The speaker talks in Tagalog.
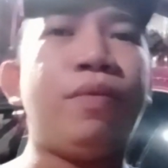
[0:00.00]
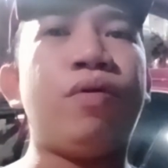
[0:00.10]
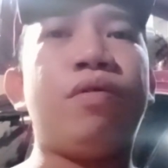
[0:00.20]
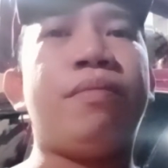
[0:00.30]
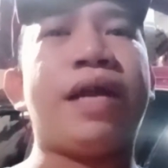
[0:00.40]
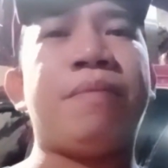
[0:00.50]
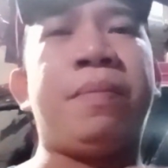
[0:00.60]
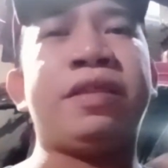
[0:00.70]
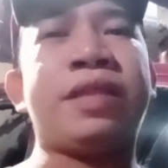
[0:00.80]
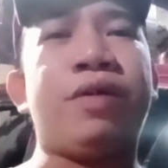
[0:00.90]
mo kung marami
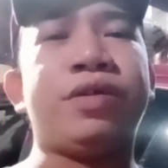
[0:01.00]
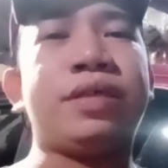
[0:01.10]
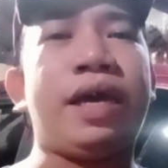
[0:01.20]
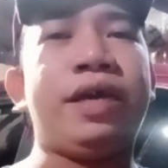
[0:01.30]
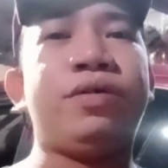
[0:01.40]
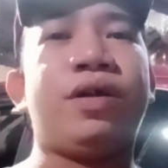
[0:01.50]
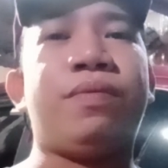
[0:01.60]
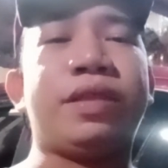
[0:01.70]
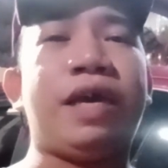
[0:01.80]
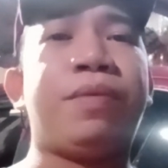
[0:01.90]
bang tao dyan sa inyo or
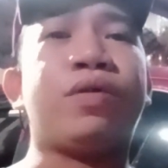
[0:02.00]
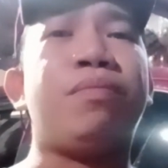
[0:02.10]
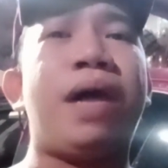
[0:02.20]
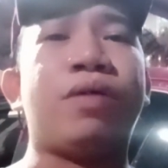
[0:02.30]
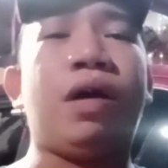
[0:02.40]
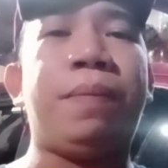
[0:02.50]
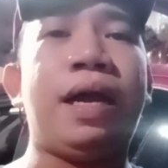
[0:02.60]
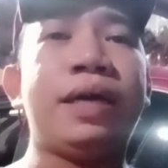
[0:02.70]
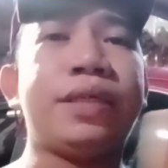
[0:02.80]
whatever, kung bago ka pa lang.